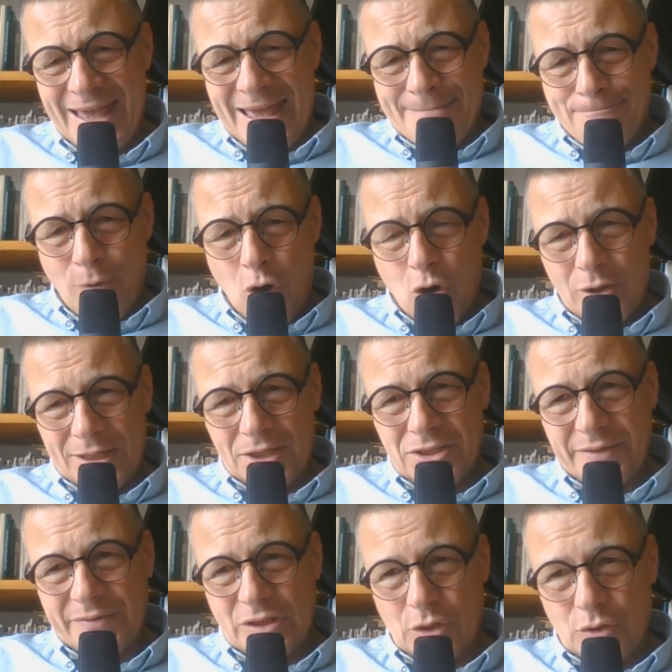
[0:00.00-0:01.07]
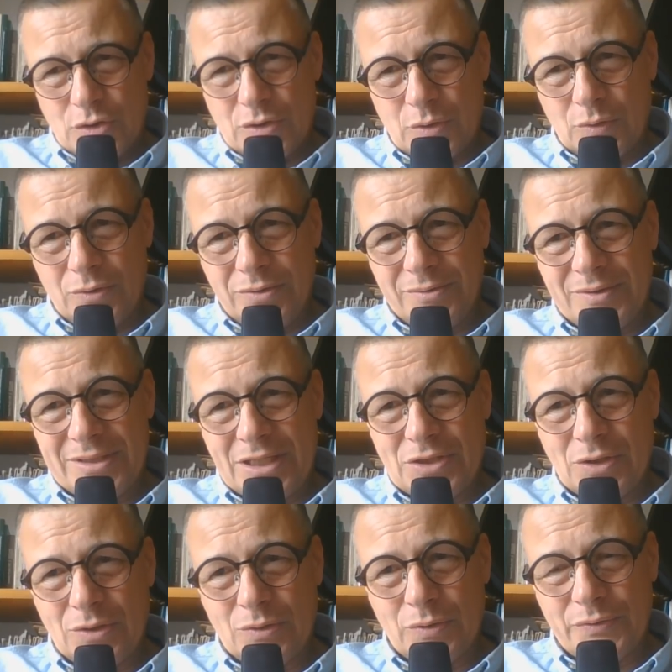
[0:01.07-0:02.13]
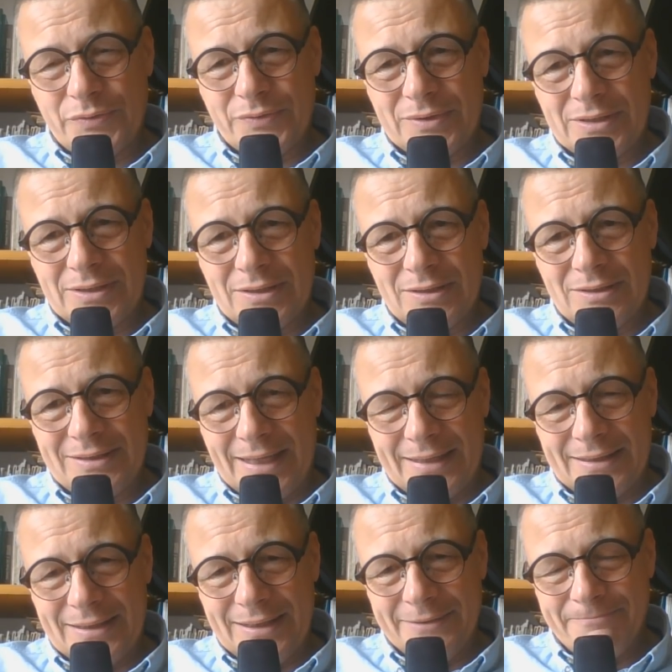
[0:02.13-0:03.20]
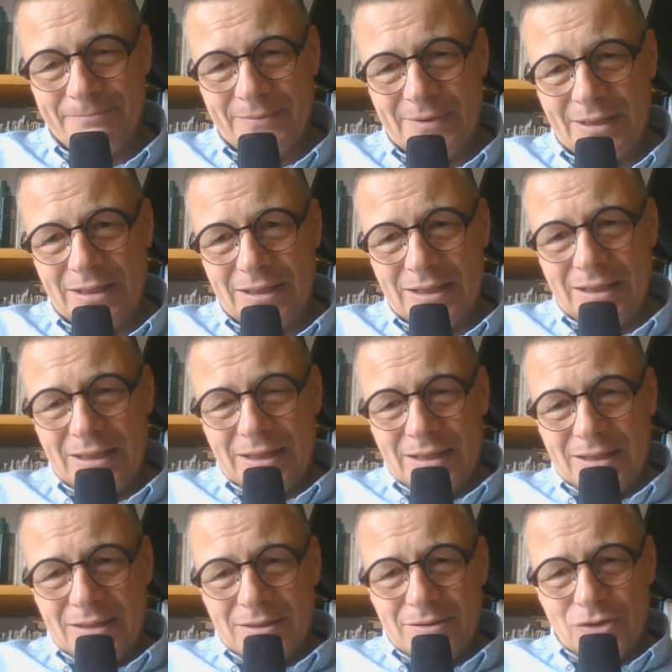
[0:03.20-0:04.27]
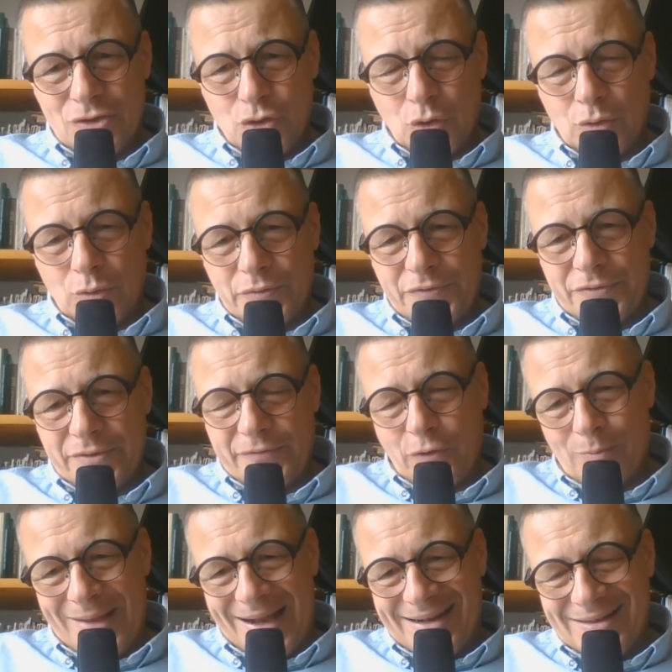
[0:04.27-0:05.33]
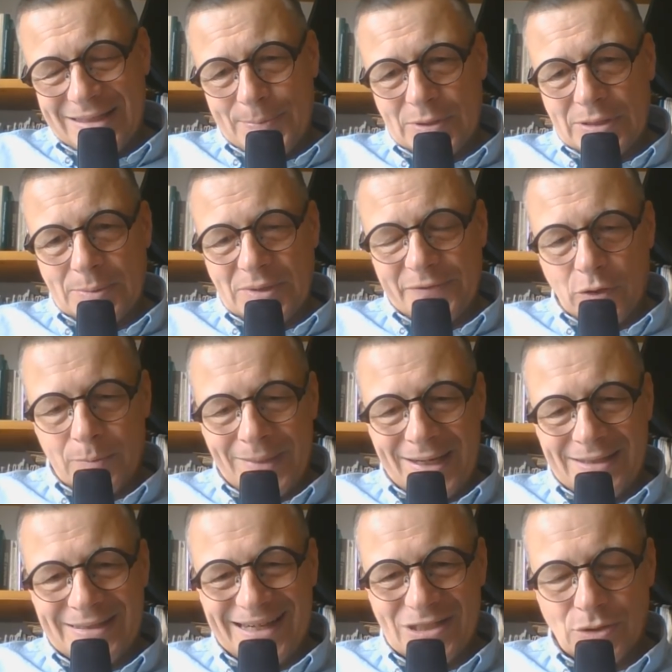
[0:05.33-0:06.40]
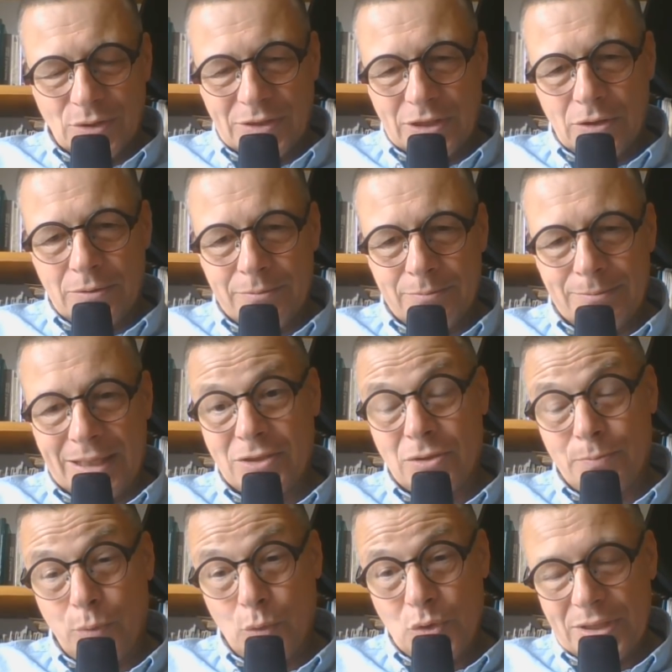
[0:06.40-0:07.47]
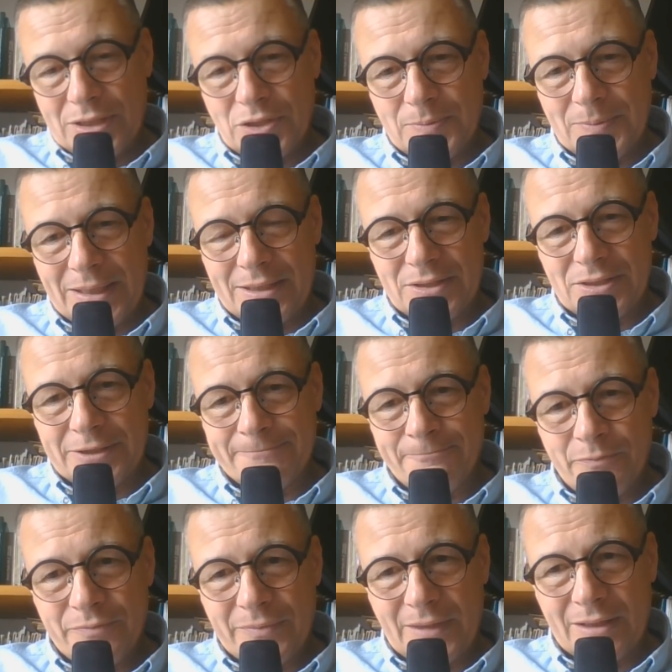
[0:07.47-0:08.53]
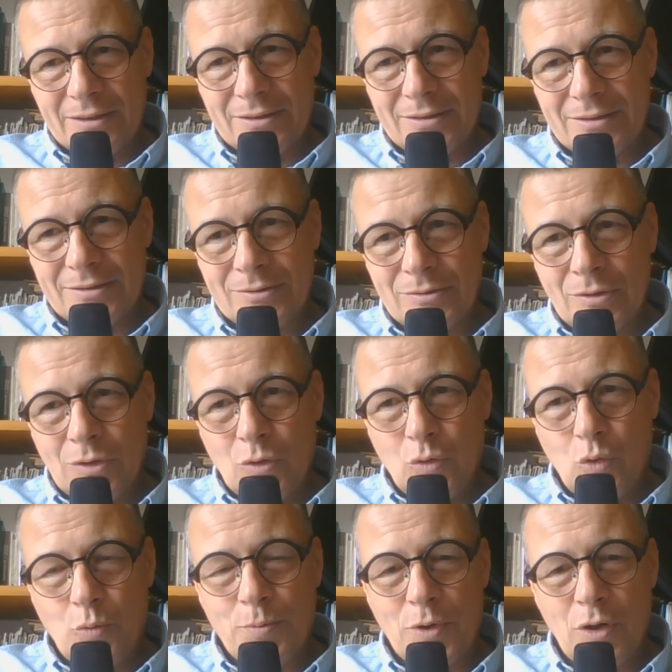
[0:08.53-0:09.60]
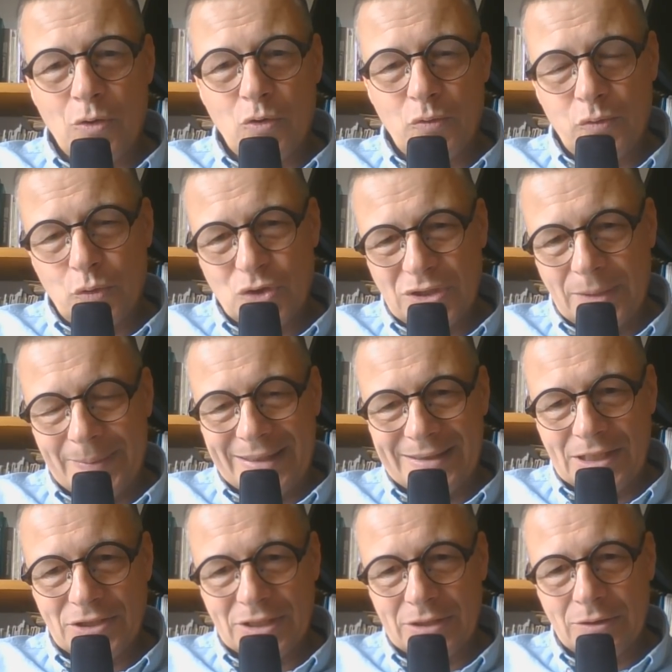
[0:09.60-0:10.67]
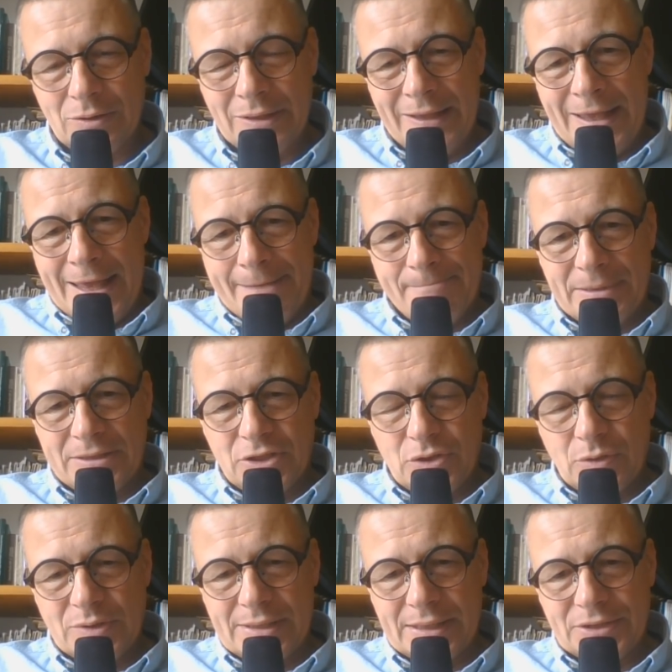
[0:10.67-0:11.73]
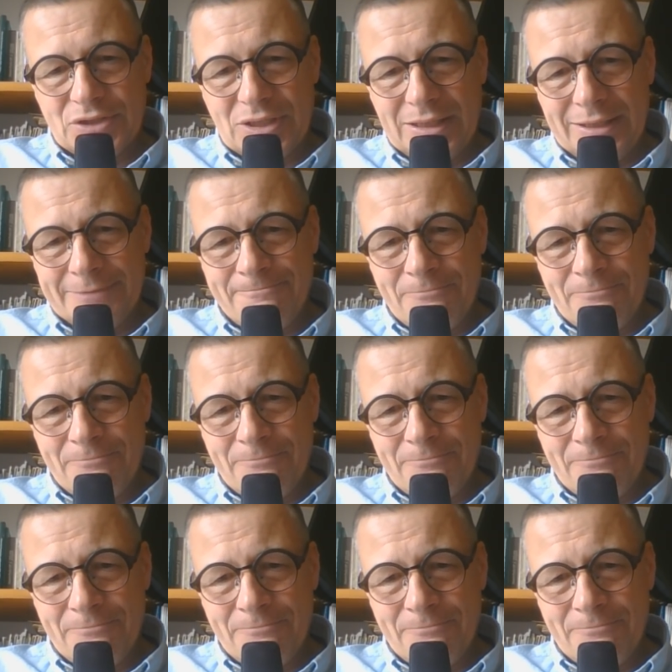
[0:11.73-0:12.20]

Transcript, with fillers: po okresie wzrostu zarządów y, Denga, y, rządów formalnych, potem nieformalnych, aż do jego bardzo późnej śmierci y, u progów już niemal naszego tysiąclecia,